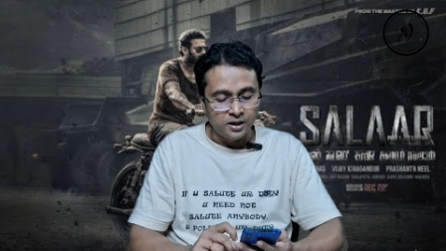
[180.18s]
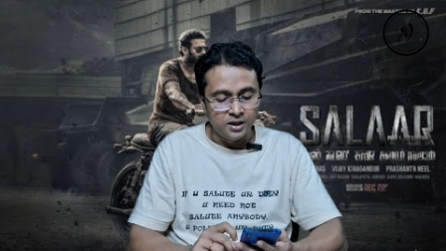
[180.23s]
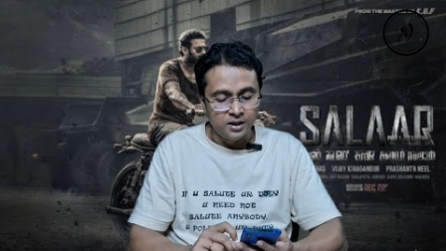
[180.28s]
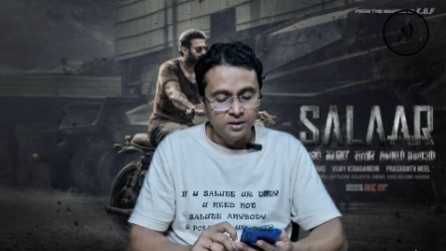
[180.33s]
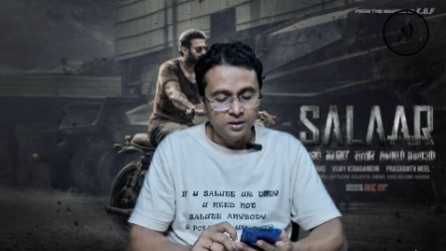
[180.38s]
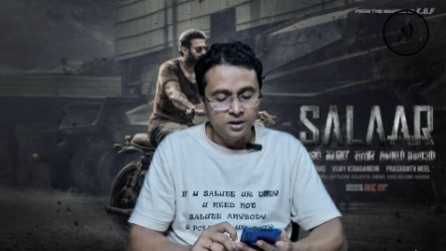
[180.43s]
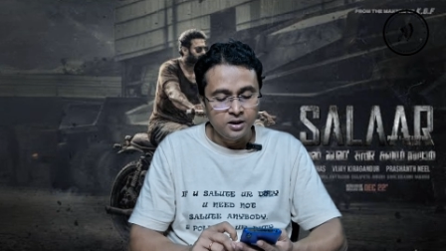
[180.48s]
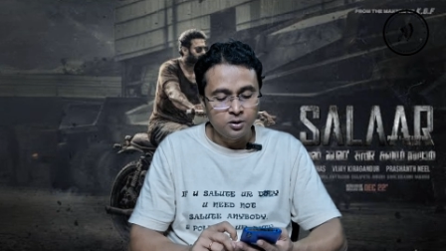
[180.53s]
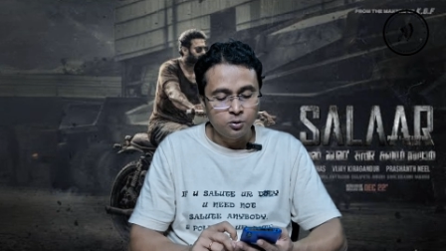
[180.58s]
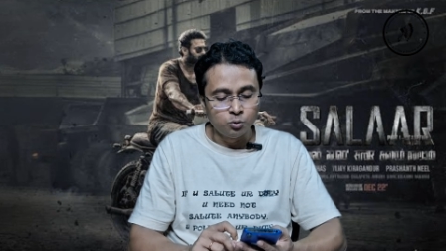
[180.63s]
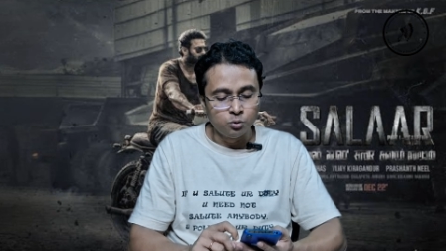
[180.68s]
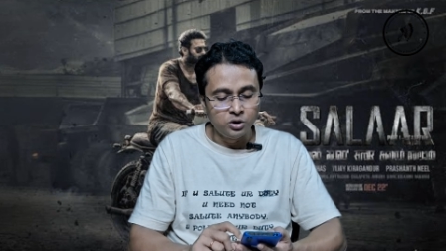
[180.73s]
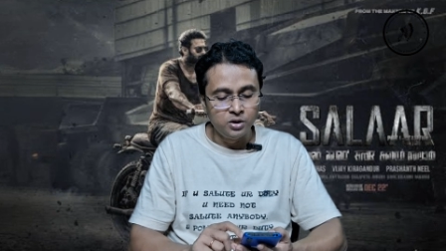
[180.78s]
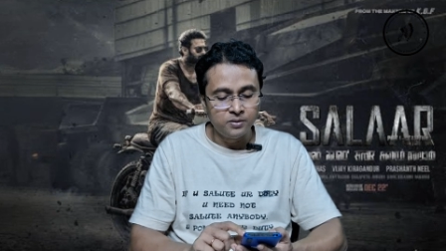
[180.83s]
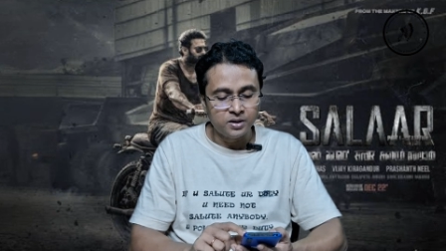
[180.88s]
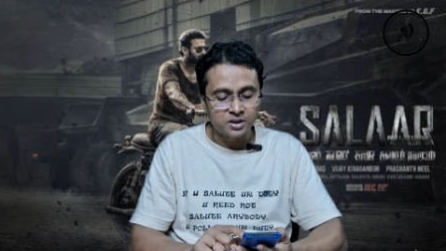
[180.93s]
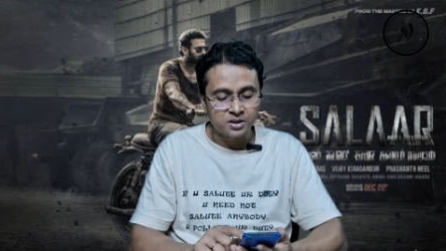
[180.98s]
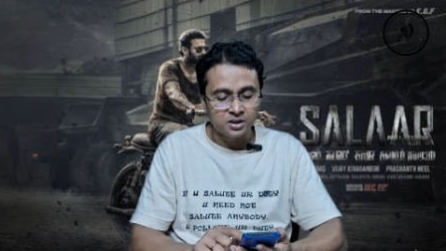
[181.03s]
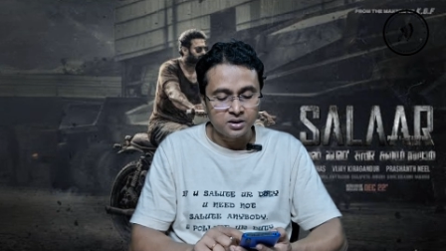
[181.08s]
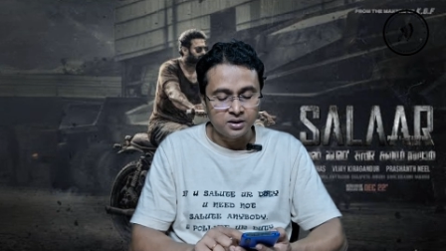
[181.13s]
হিন্দি টুরি
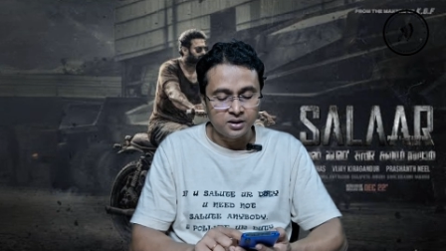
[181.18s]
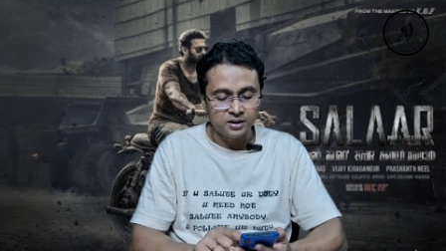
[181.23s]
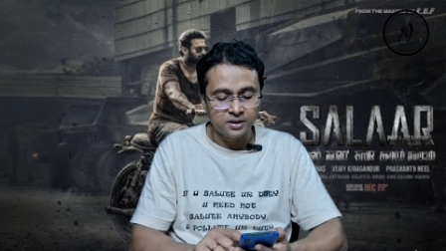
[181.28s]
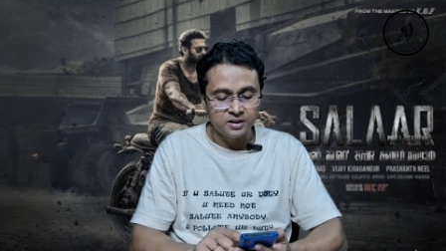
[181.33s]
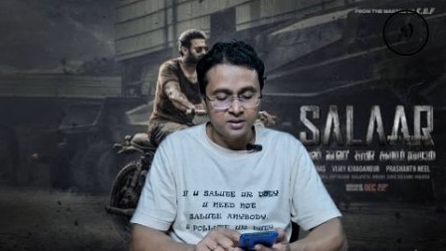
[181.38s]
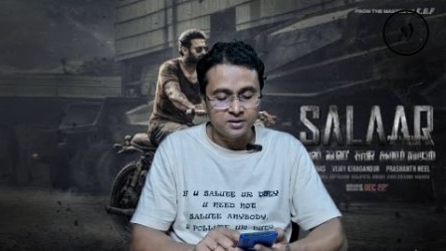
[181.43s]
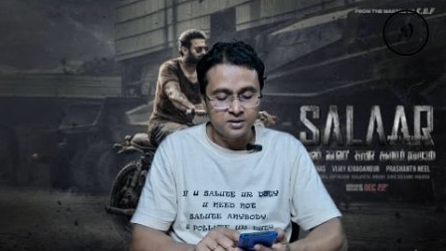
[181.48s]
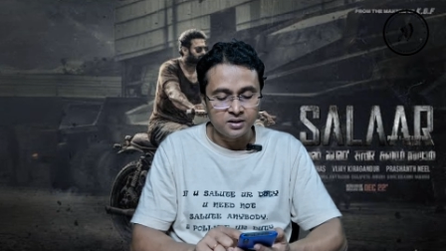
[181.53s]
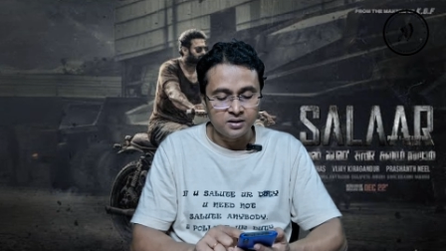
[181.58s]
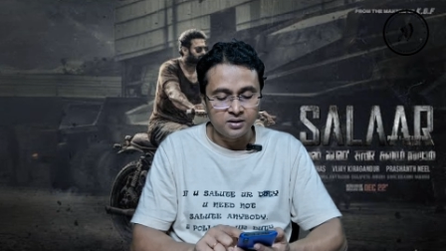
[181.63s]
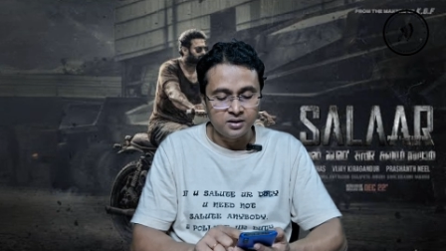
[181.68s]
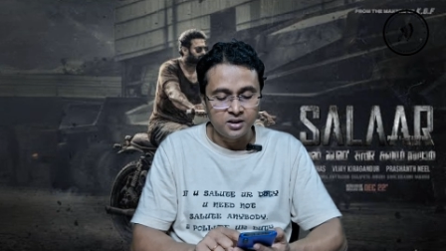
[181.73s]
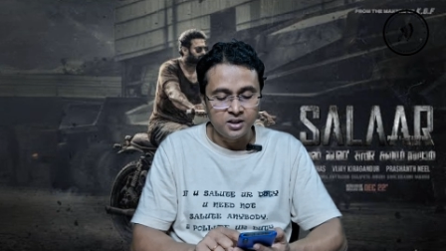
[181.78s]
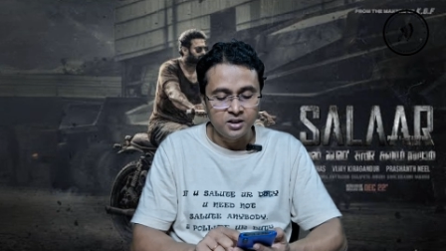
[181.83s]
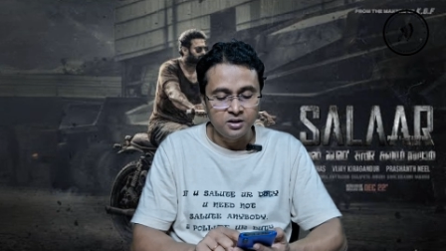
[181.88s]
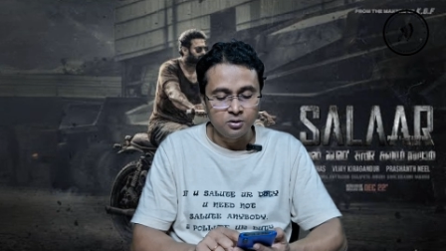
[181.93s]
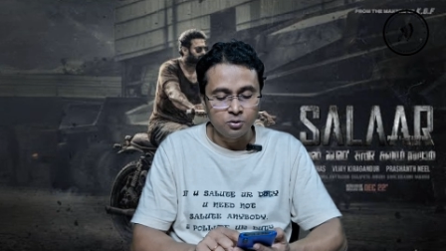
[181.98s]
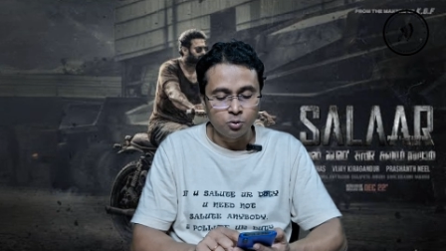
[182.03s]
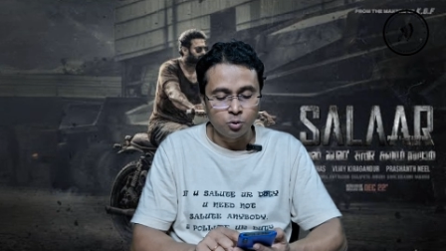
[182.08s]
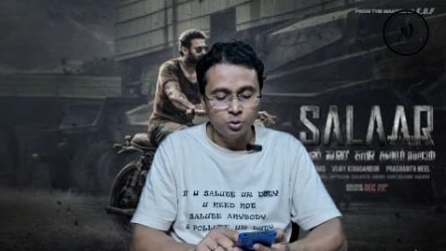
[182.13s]
ভার্সন থেকে এসছে
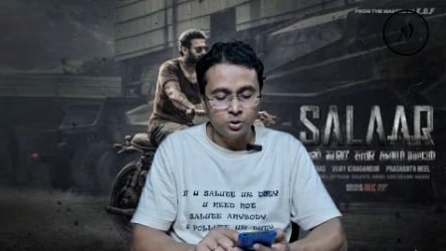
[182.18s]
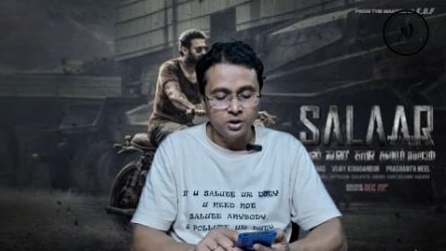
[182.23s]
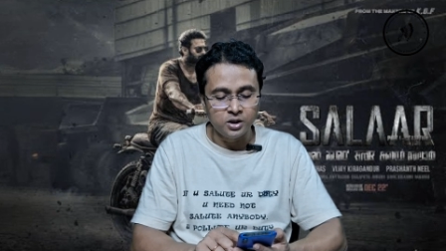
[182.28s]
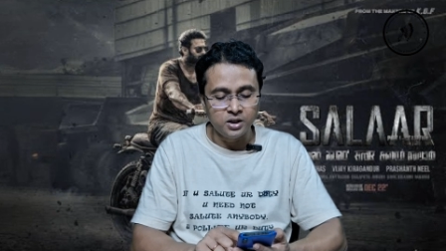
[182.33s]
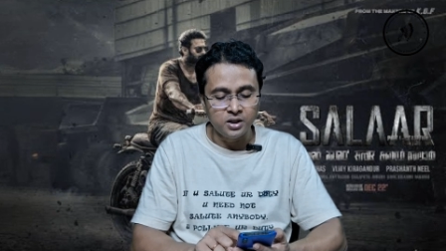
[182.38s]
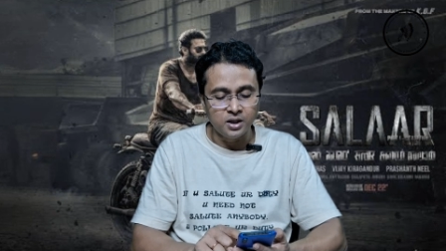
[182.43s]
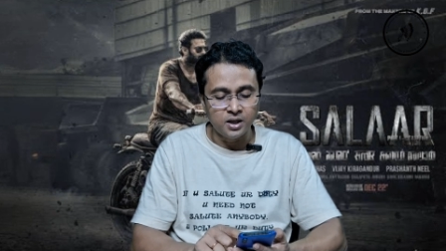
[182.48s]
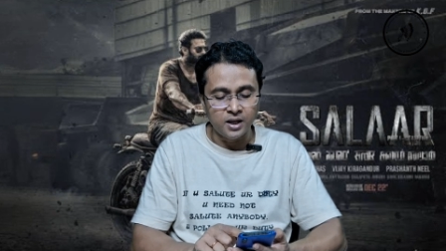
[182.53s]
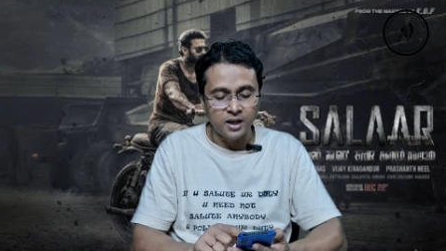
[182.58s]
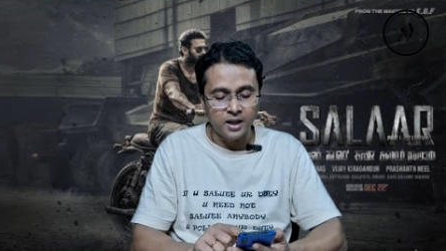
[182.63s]
তিন কোটি